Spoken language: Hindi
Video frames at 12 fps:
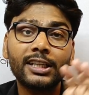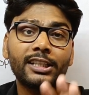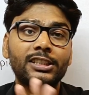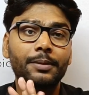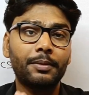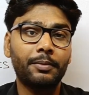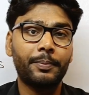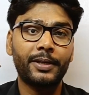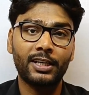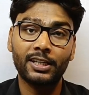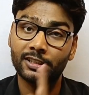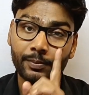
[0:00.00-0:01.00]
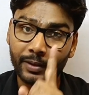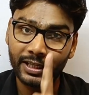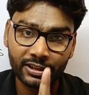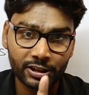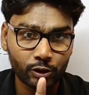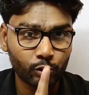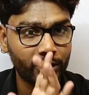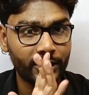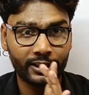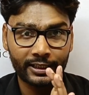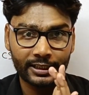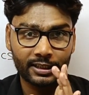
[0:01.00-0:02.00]
कंडीशन में हमें पढ़ना चाहिए पहली चीज तो
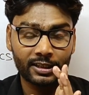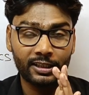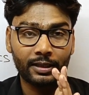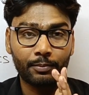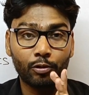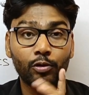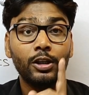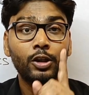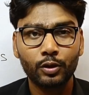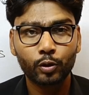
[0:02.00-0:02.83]
ये याद रखनी है आपको